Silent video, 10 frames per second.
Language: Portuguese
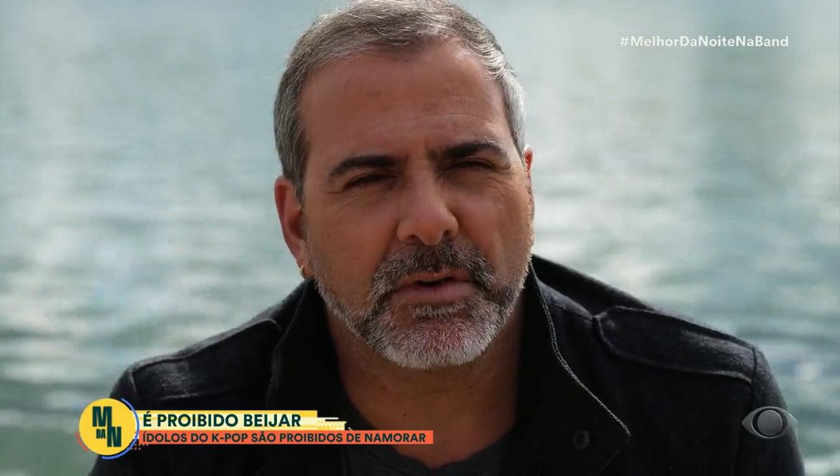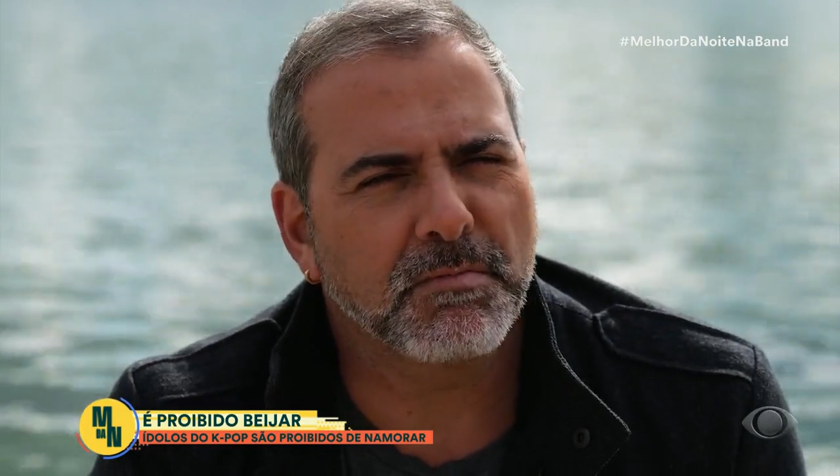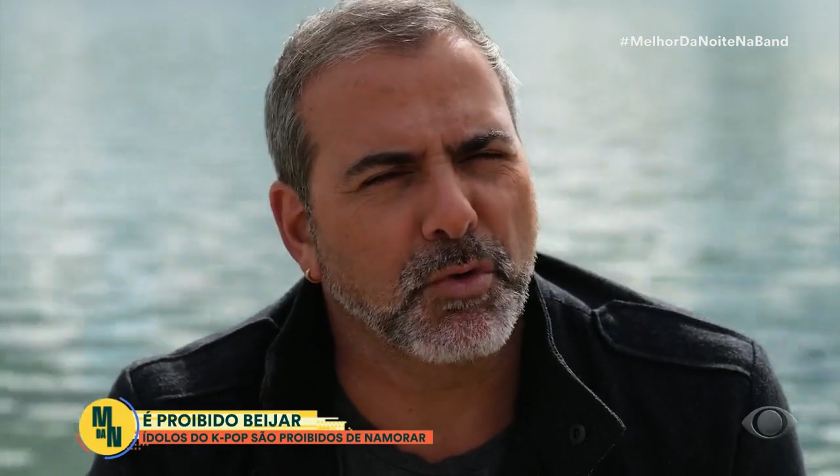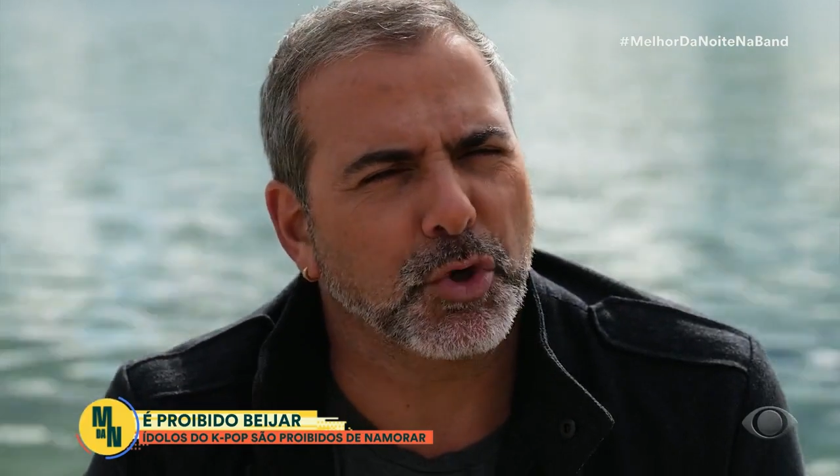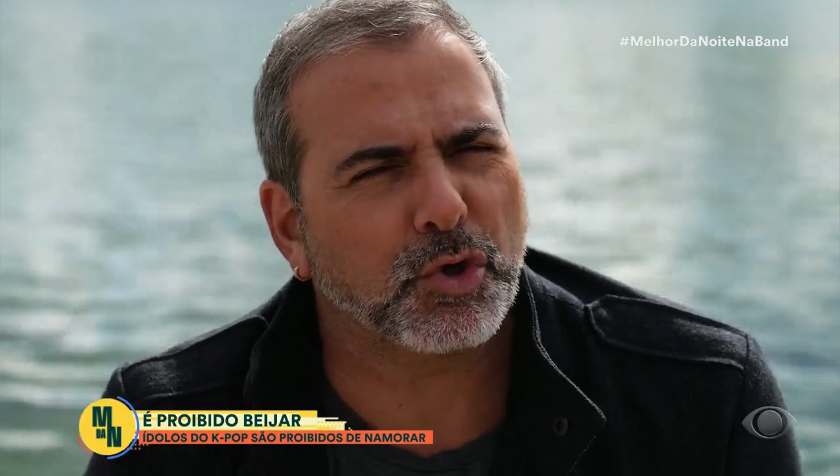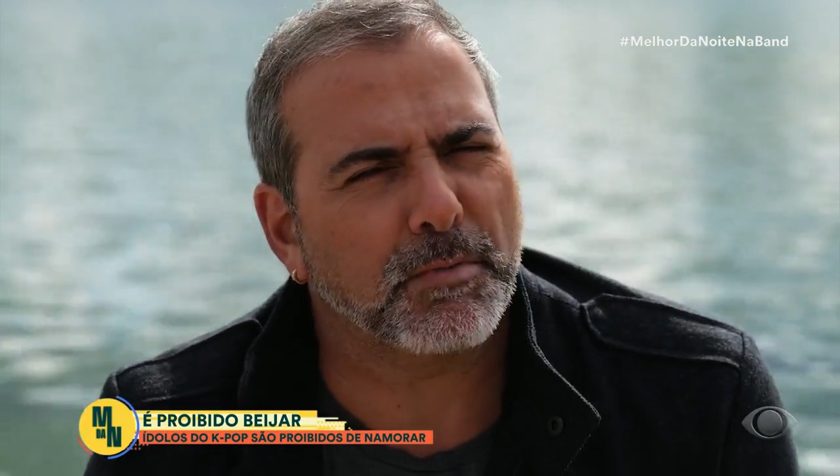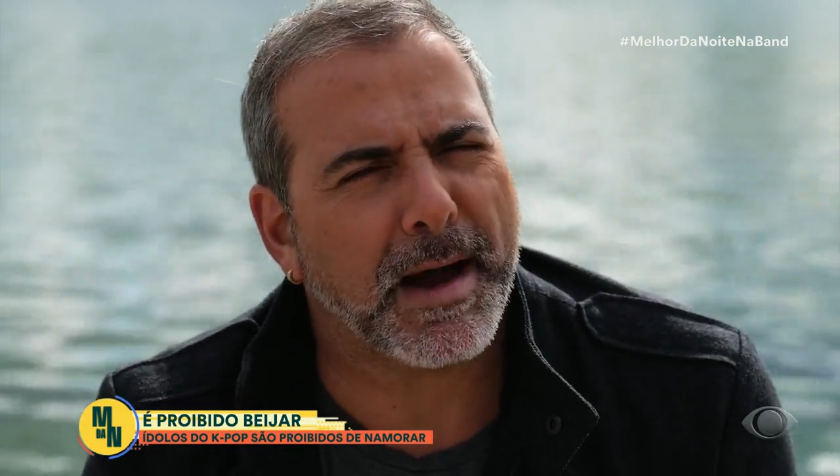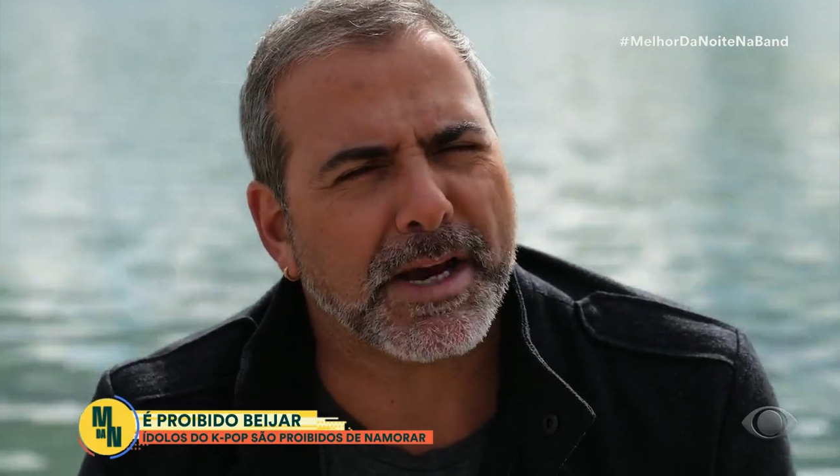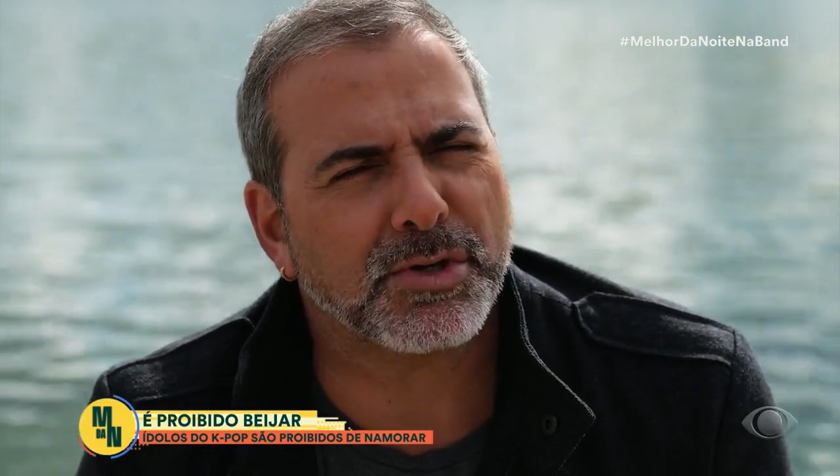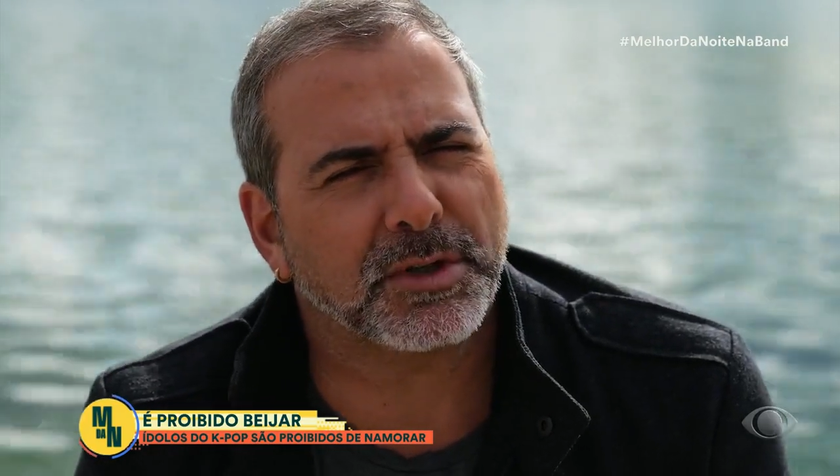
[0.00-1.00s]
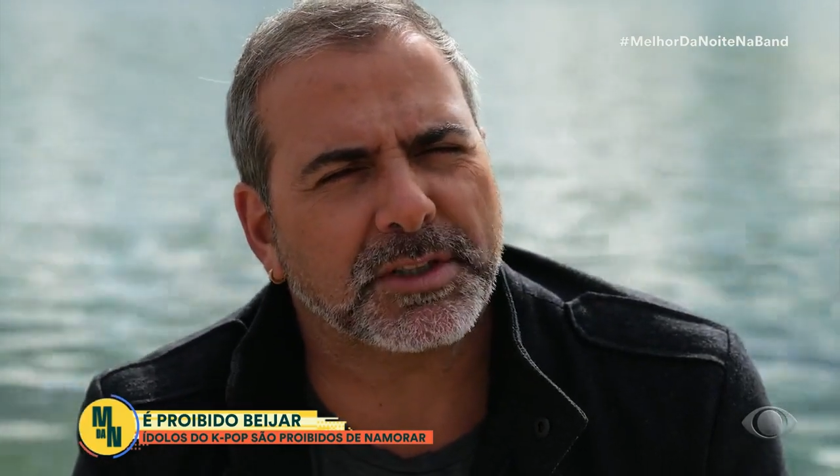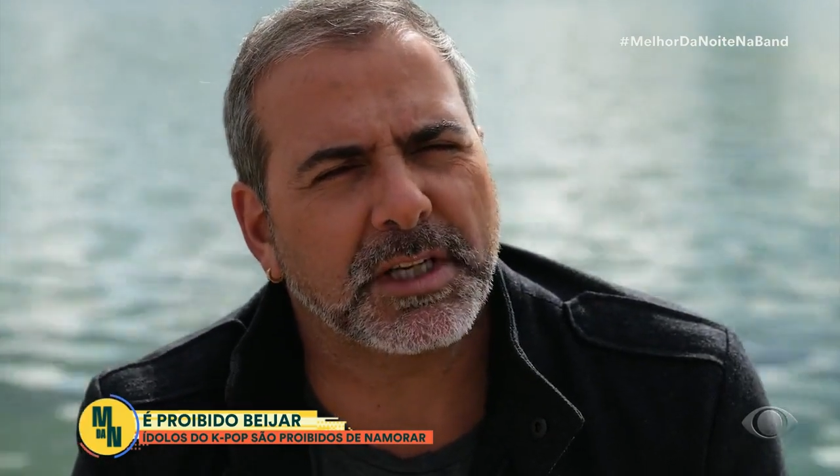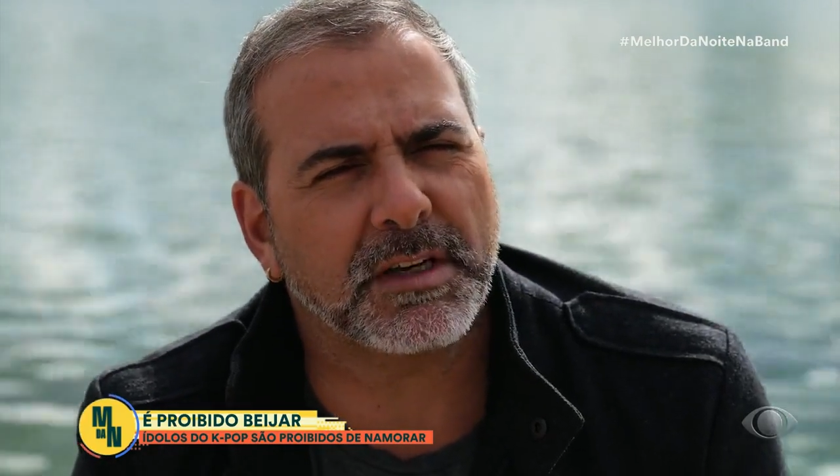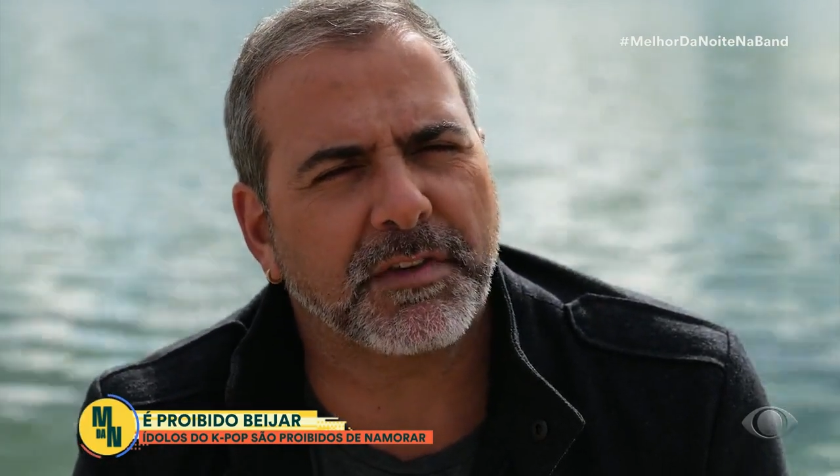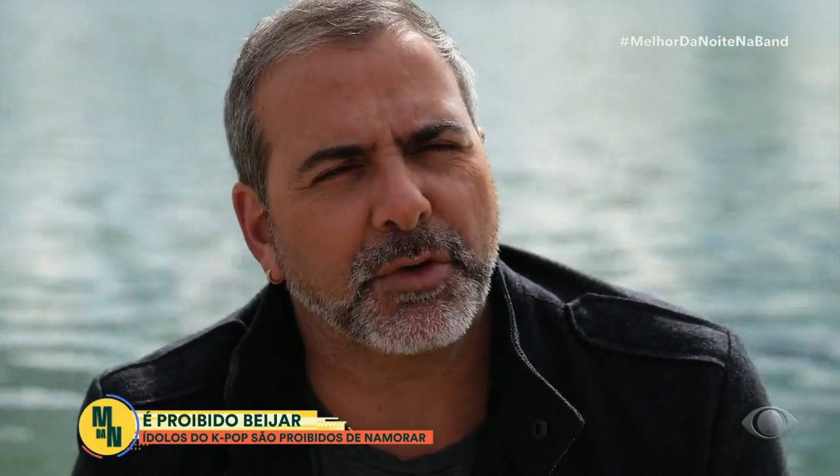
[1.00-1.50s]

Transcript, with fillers: Muito mais nociva